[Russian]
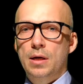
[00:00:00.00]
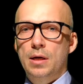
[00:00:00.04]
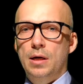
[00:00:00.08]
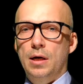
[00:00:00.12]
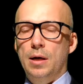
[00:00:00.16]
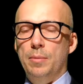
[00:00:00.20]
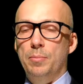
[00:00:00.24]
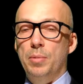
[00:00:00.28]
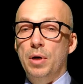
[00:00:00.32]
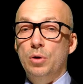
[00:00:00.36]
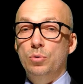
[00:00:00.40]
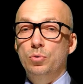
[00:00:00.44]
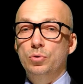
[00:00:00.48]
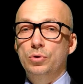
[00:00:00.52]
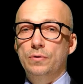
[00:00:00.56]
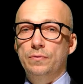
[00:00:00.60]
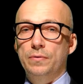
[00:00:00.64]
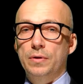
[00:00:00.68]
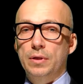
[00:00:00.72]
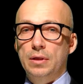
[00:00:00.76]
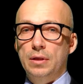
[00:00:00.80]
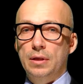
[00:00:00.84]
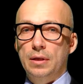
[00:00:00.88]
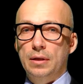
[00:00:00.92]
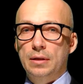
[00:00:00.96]

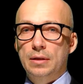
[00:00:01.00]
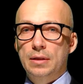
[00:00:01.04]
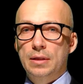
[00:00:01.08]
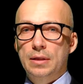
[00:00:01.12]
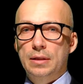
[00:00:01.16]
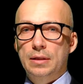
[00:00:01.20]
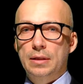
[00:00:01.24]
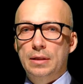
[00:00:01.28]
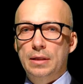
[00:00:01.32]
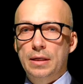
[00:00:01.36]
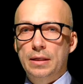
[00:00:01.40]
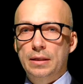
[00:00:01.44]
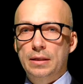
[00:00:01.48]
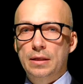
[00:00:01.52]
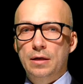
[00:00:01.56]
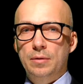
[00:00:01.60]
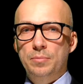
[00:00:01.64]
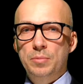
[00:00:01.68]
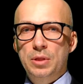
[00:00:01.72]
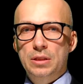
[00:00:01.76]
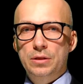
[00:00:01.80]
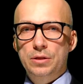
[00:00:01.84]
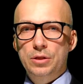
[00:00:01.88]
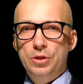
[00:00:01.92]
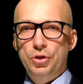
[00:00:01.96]
Оборудование для
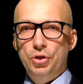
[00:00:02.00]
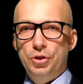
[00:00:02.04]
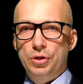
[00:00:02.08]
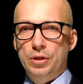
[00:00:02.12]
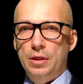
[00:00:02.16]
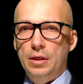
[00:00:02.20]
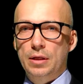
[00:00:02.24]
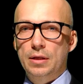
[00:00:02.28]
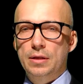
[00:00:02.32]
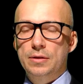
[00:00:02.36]
герметичной,